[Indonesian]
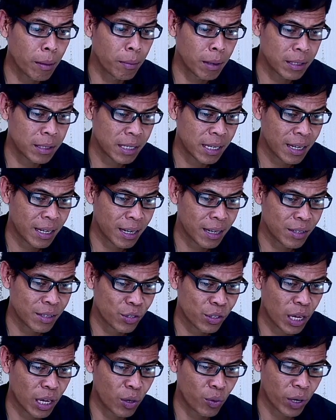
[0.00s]
bersihkan
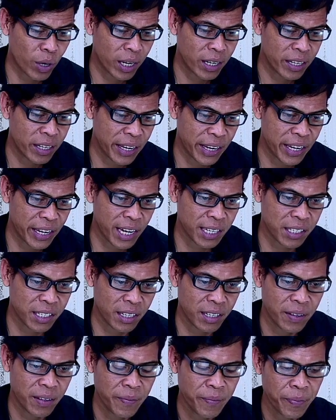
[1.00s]
saluran irigasi.
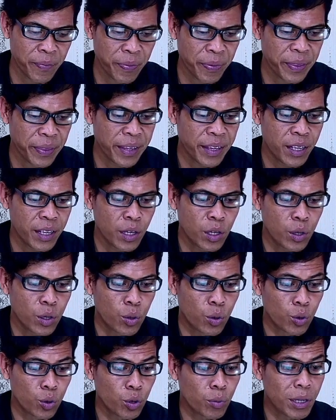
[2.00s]

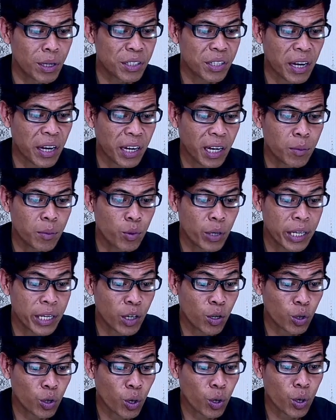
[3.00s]
Untuk melestarikan budaya
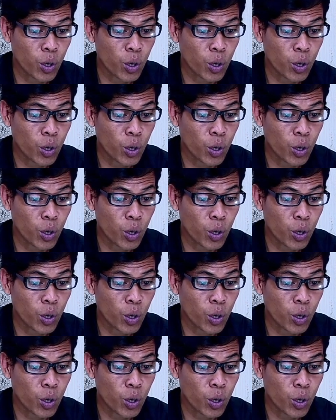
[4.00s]
gotong